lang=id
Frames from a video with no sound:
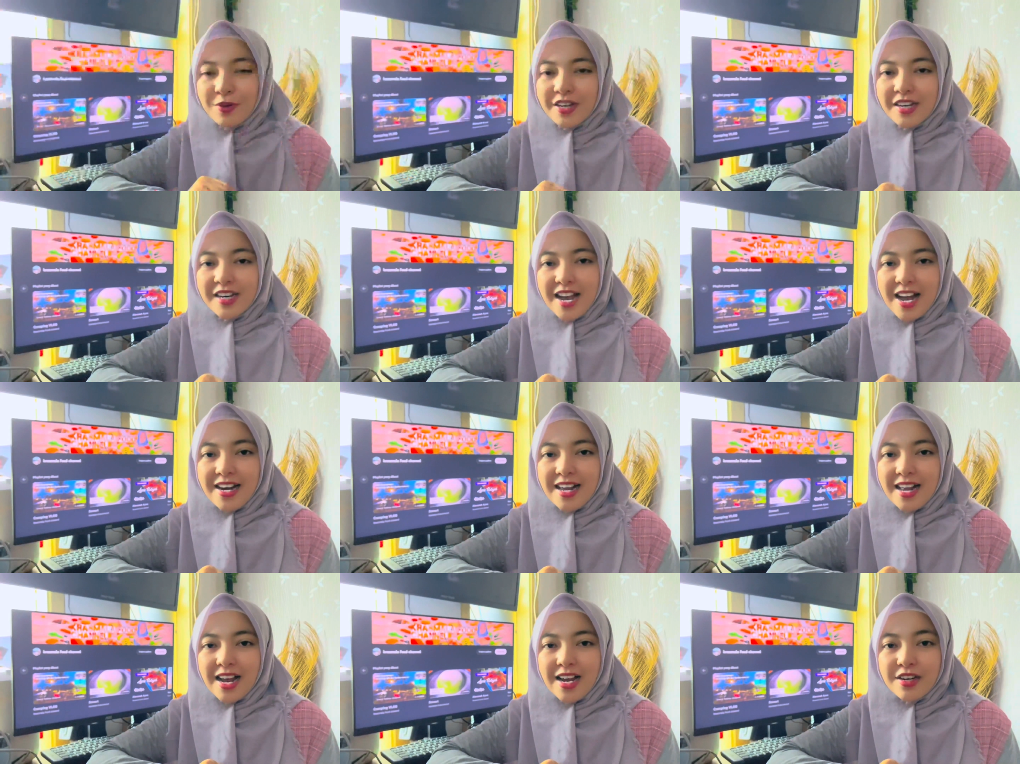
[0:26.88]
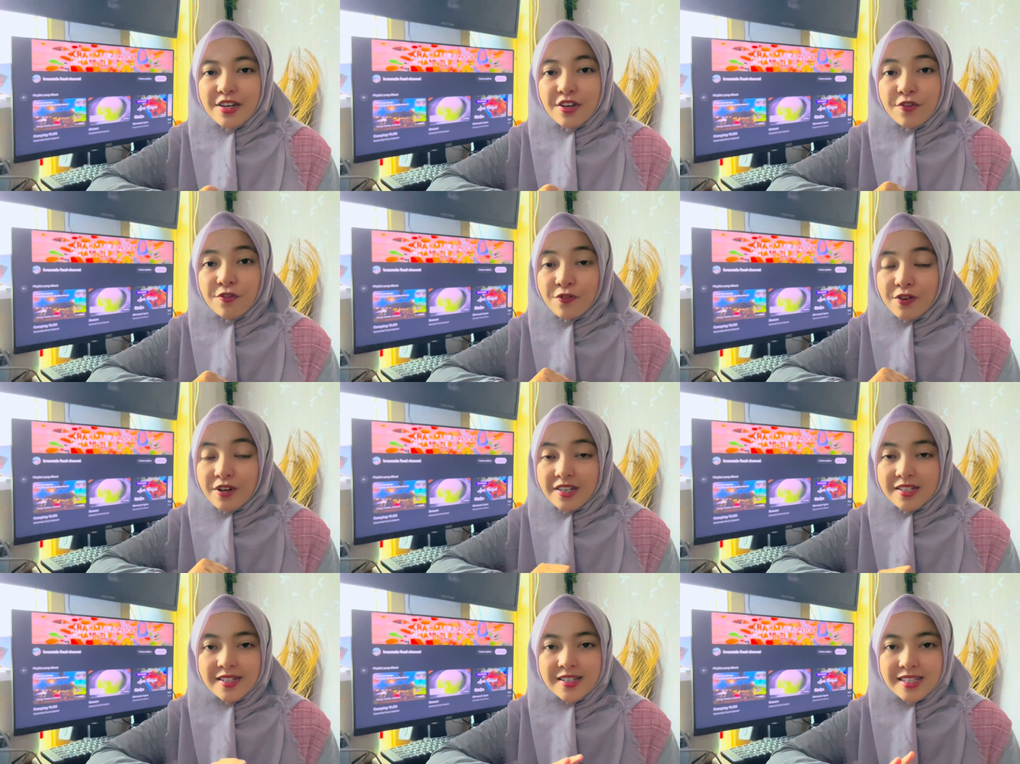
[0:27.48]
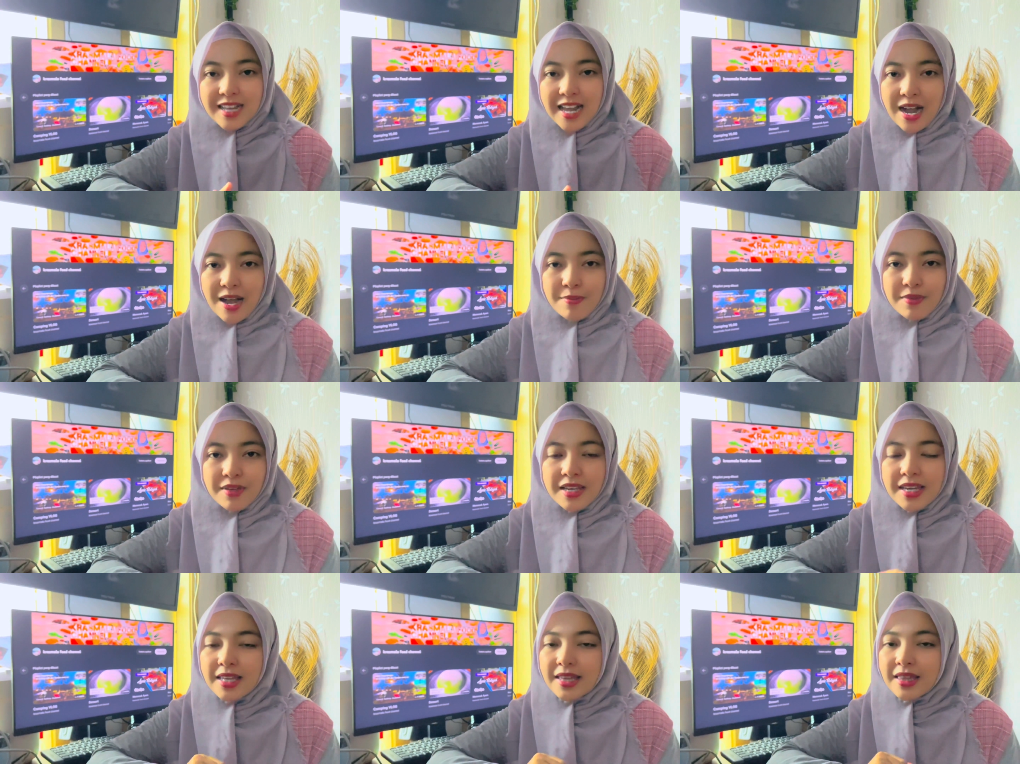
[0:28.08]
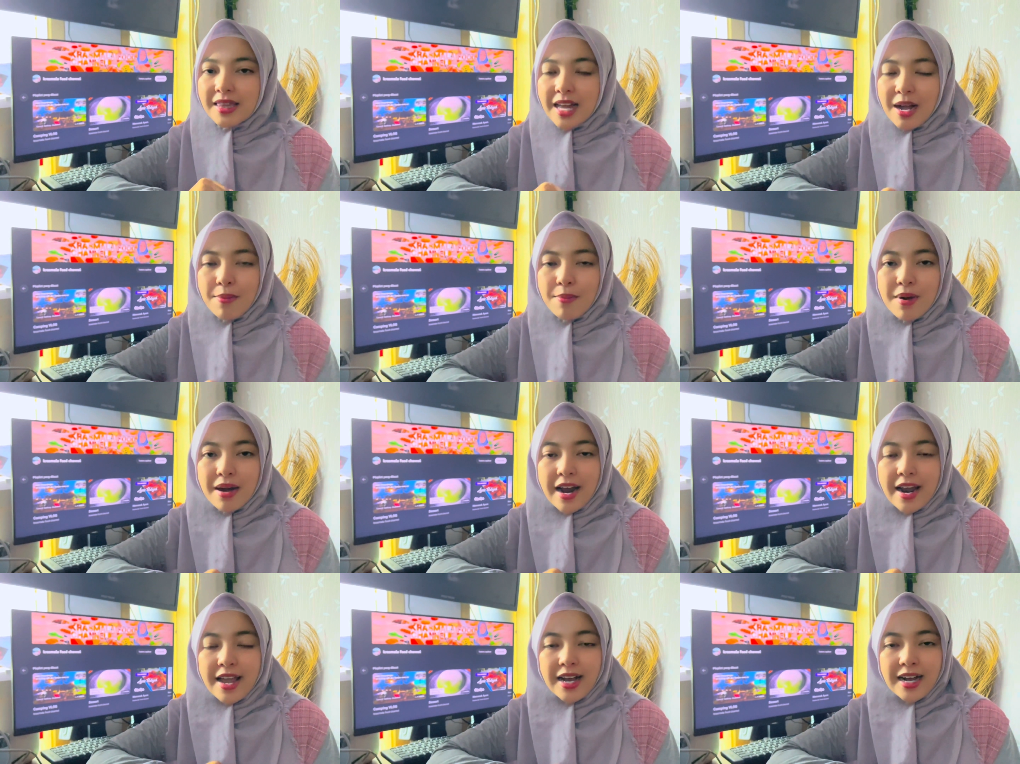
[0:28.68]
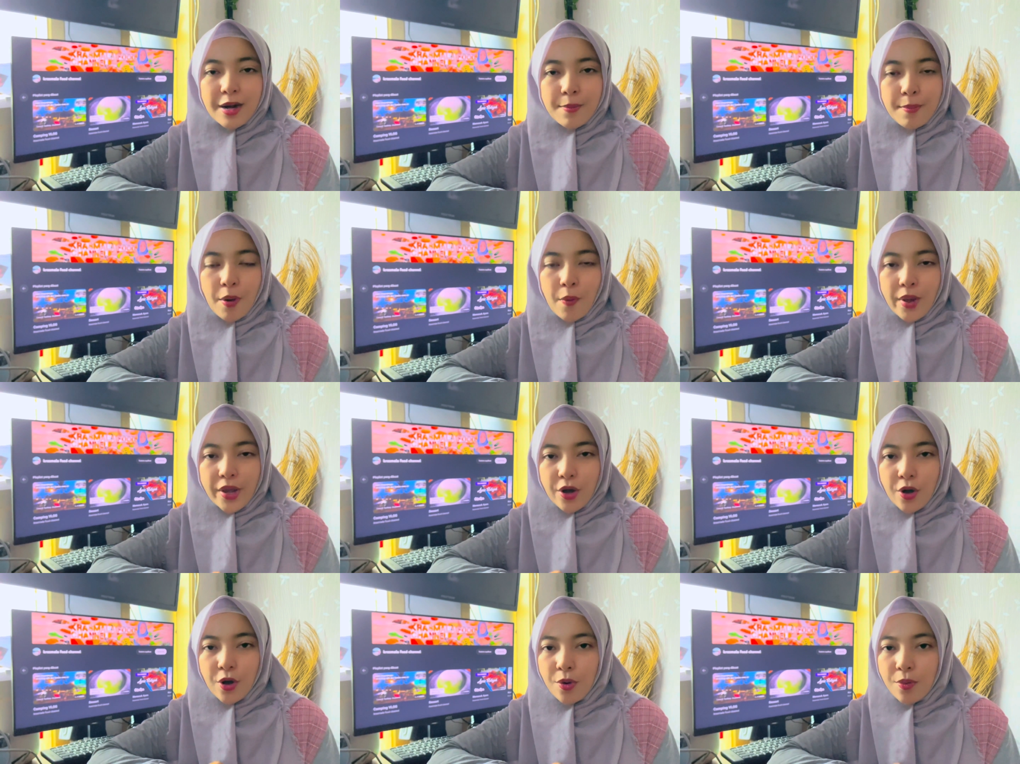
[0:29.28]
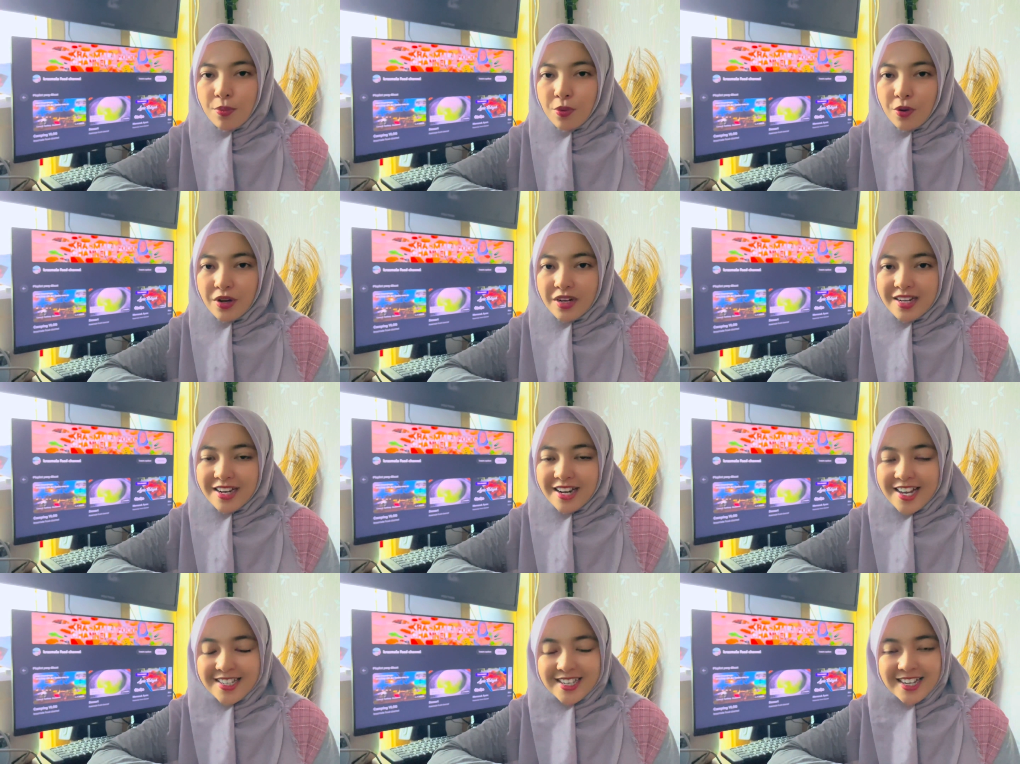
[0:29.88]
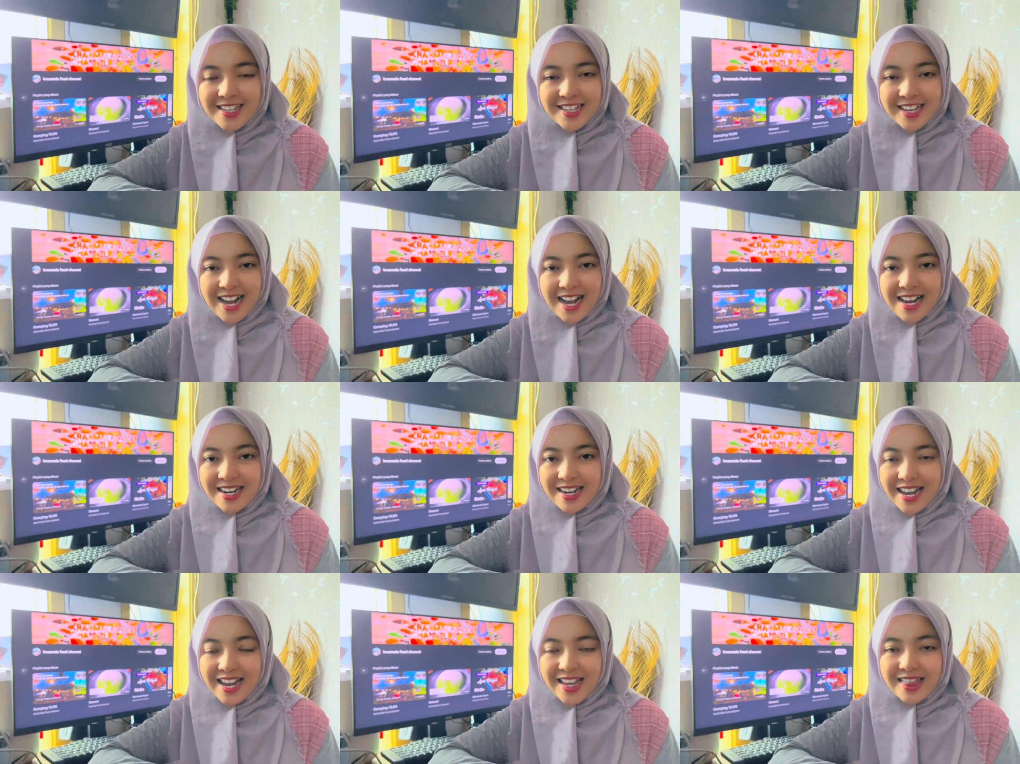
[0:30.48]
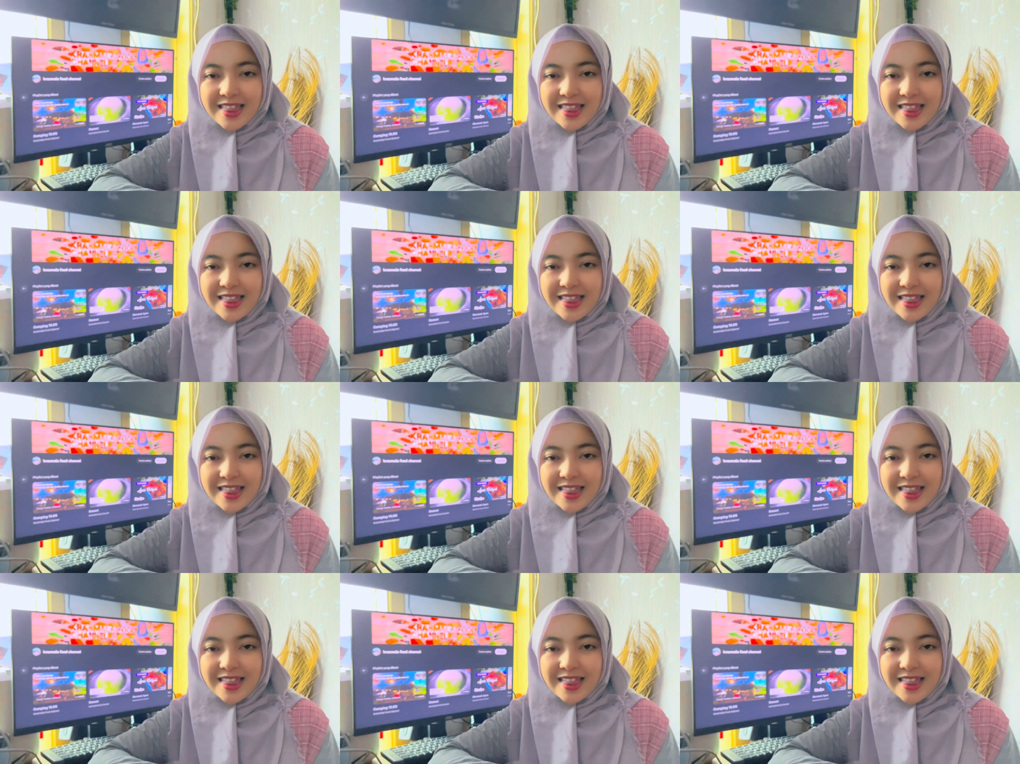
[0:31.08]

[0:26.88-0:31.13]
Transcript: ini adalah the first time kita merayakan pawai obor di Desa Cikande,